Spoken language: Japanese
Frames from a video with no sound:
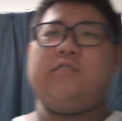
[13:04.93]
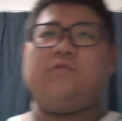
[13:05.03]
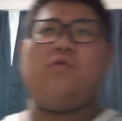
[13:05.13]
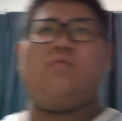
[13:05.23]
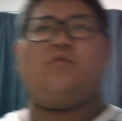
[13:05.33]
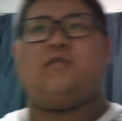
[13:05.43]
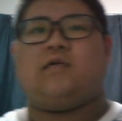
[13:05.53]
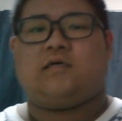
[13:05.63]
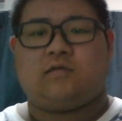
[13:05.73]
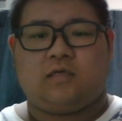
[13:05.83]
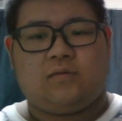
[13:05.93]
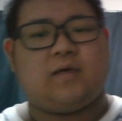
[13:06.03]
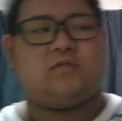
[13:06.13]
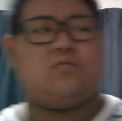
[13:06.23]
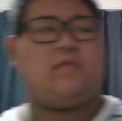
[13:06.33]
はそう思ってなかったけど、
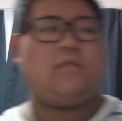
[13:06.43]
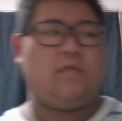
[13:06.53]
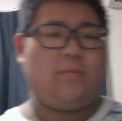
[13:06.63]
今はそうなってる。